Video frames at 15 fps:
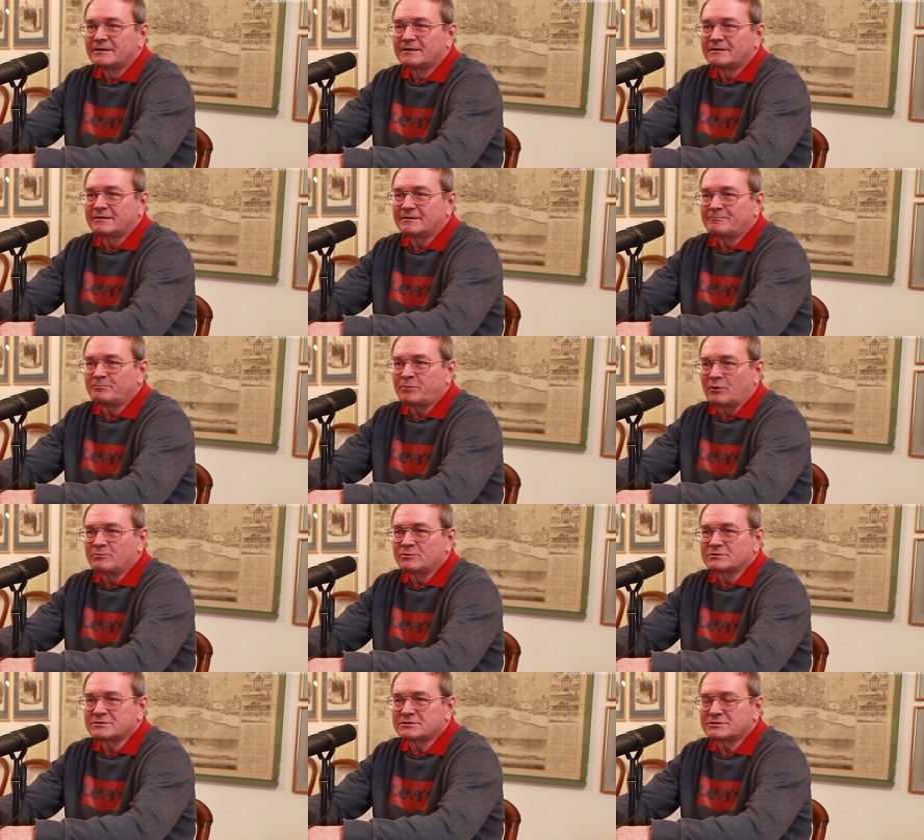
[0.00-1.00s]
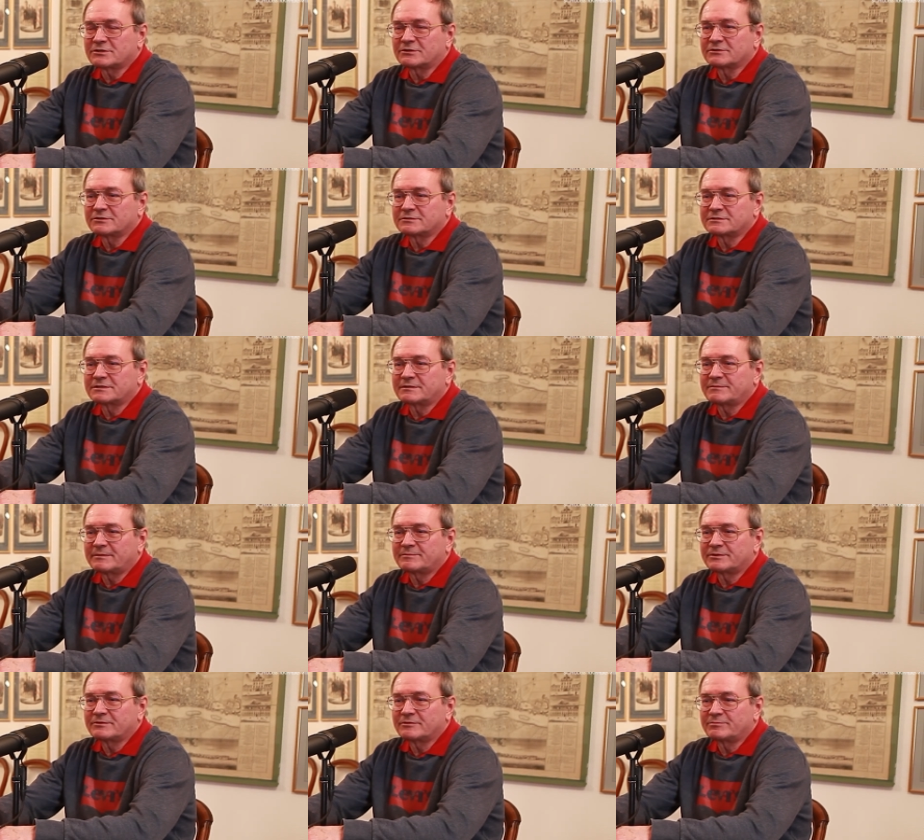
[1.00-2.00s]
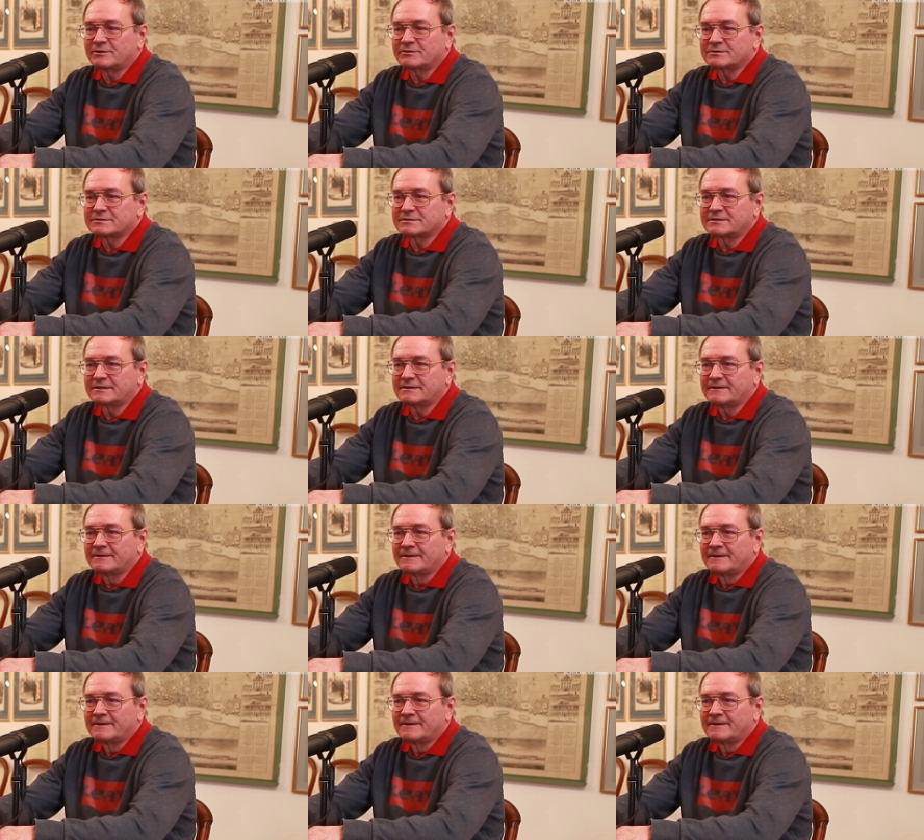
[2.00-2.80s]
y, pomóc ściągnąć te mapy do Polski.